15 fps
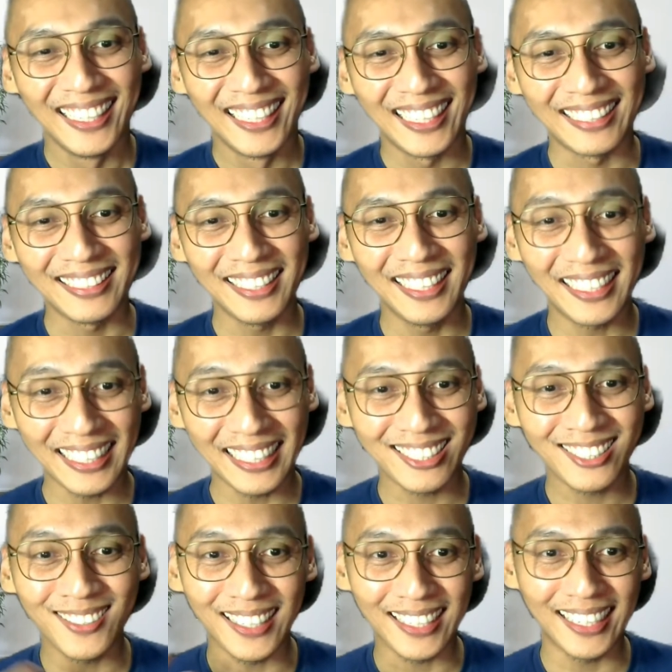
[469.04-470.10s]
kasi nagets
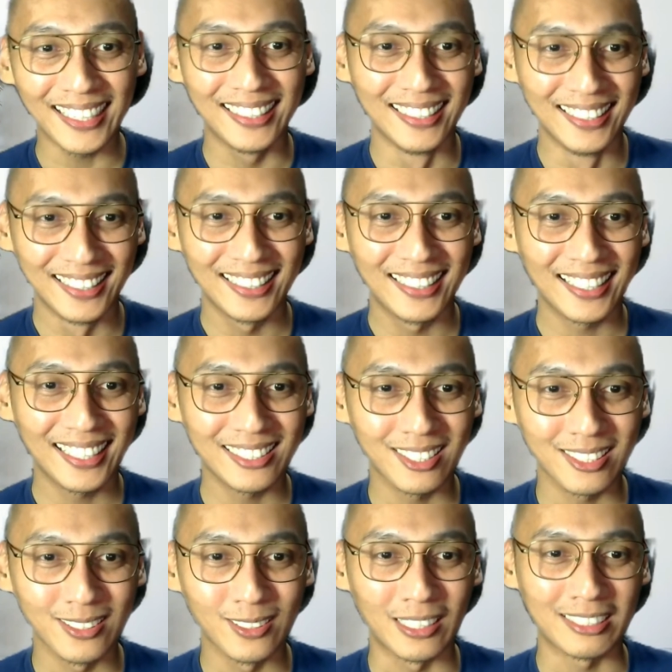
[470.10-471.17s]
ko agad. Nagets
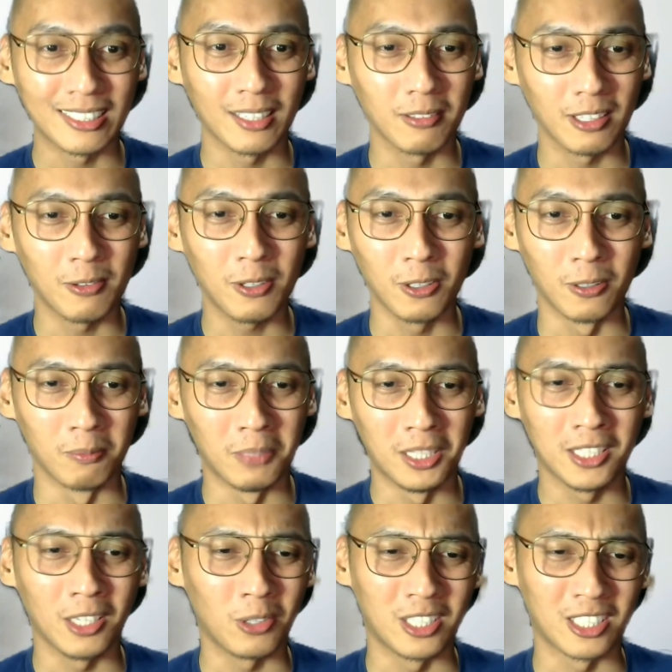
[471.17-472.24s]
ko kasi ewan ko,
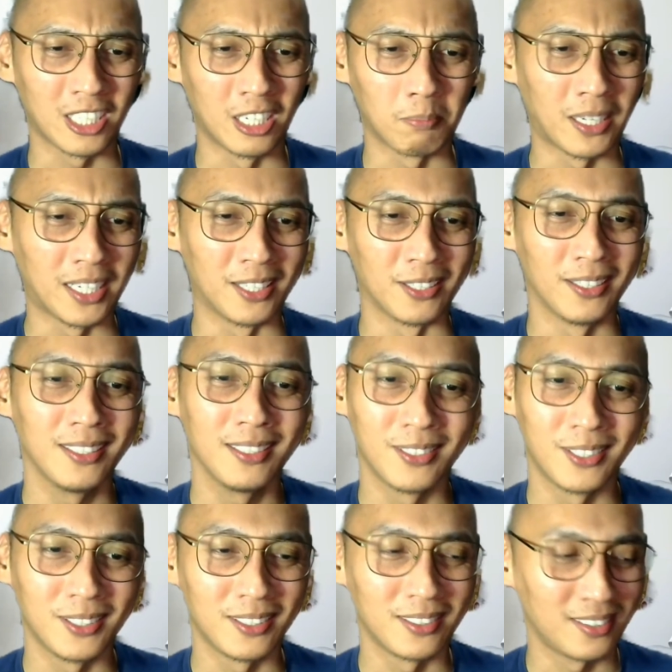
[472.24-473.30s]
binigyan ko na siya ng panahon
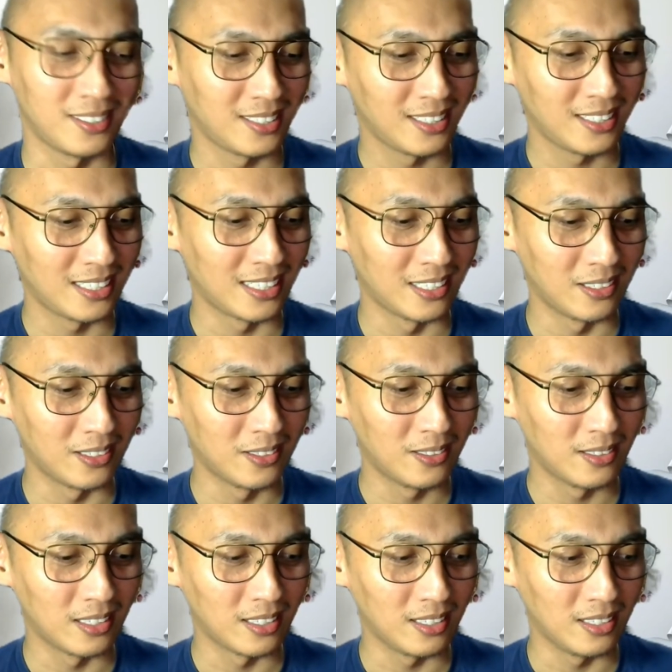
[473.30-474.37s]
or I don't know.
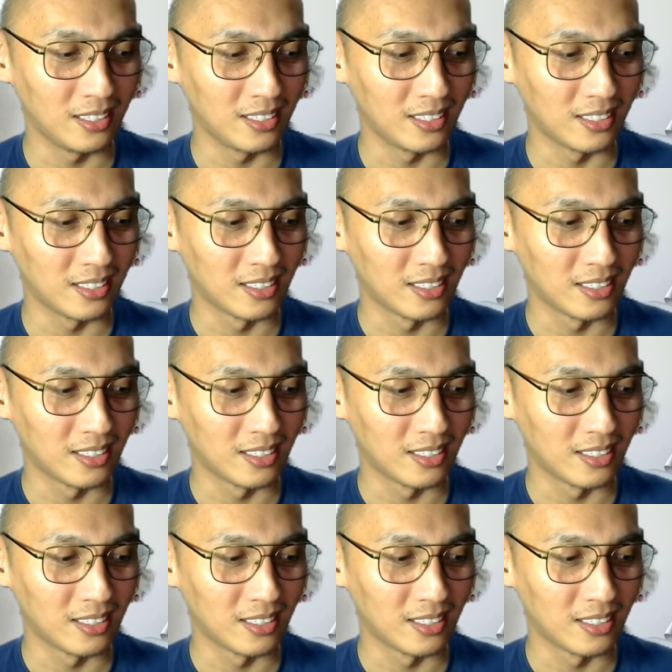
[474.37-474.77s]
Ay, I